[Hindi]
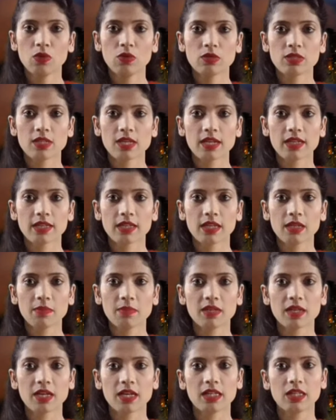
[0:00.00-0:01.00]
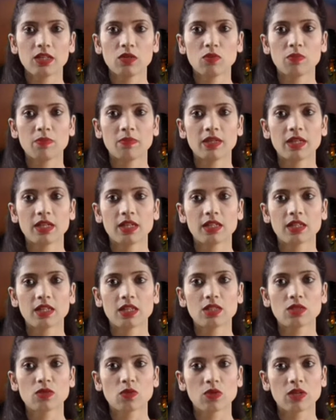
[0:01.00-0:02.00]
कुल्लू जिला के मनाली उपमंडल
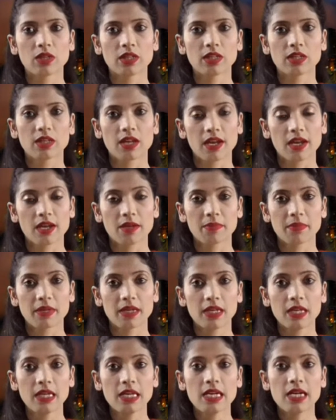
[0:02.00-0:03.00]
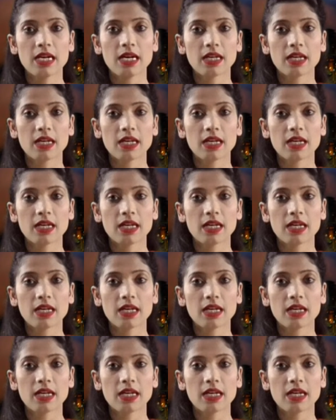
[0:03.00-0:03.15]
के सोलंग नाला में